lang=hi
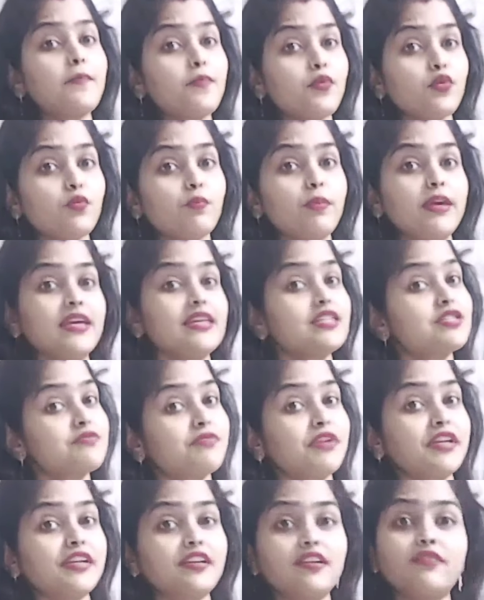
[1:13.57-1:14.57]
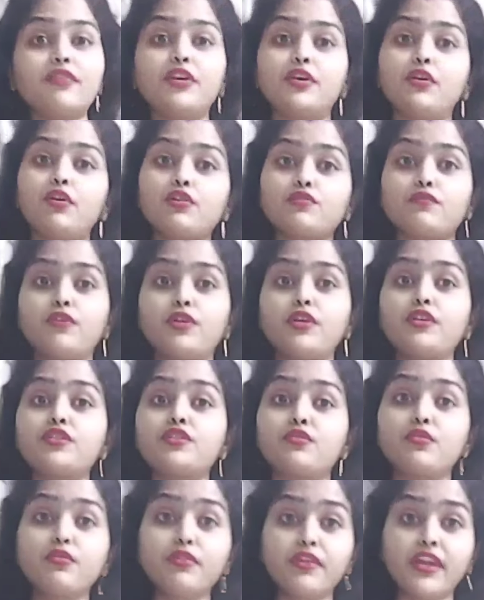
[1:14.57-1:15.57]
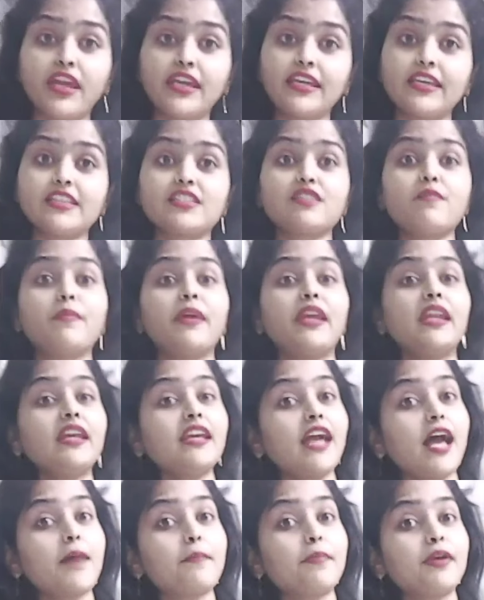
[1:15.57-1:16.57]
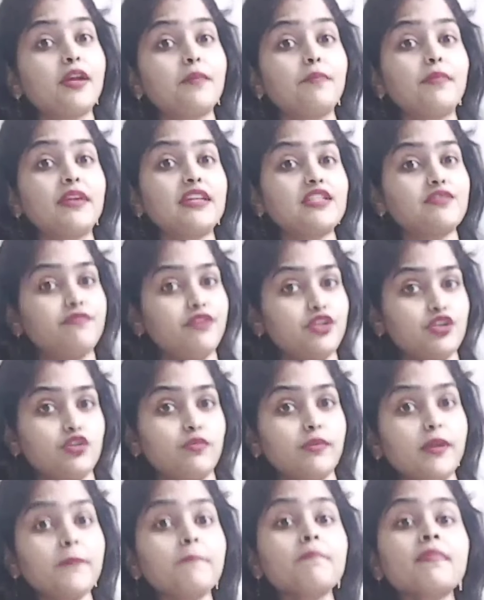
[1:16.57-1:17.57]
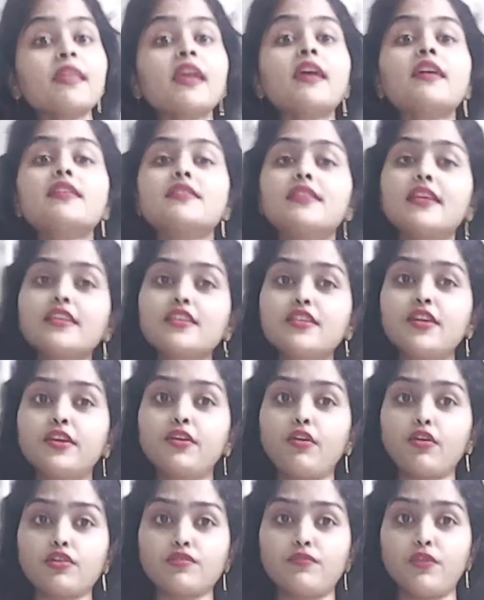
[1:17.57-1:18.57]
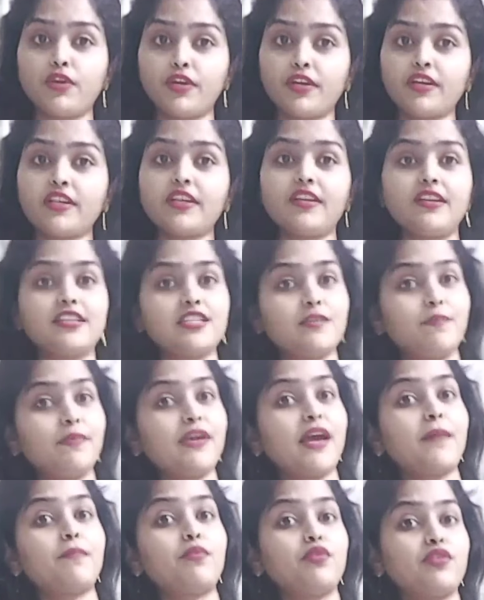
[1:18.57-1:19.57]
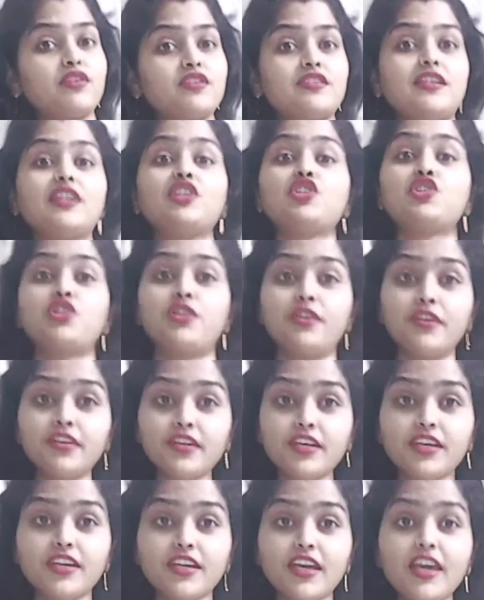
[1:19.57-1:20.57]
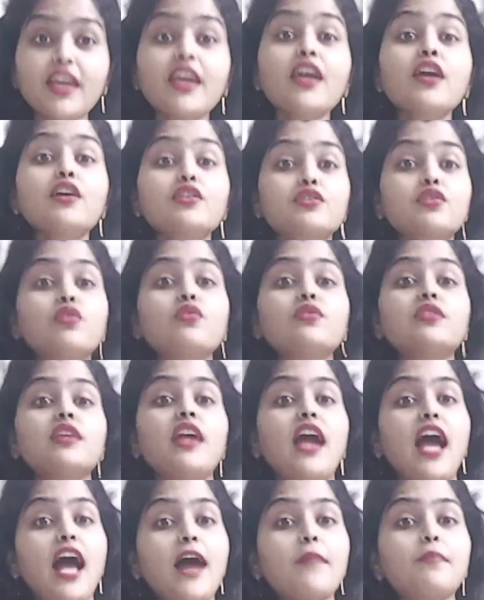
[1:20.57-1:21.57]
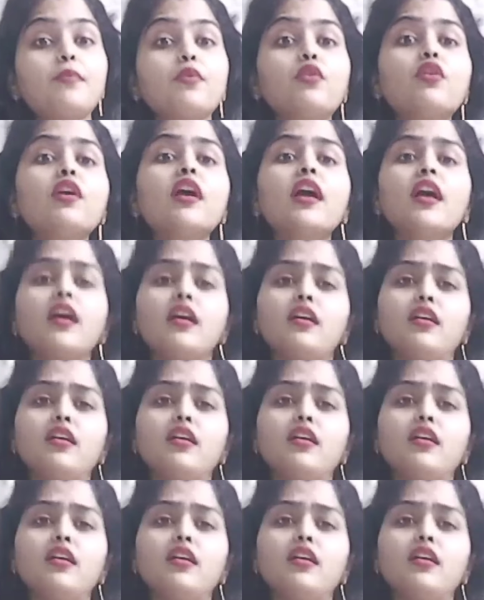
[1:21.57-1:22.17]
आप लोग भी इस विंटर डिटॉक्स वाटर जरूर ट्राई कीजिए मैंने यहाँ पर अपनी इस वीडियो में सिक्स डिटॉक्स वाटर की रेसिपी आप लोग के साथ शेयर की है सो उसे आप लोग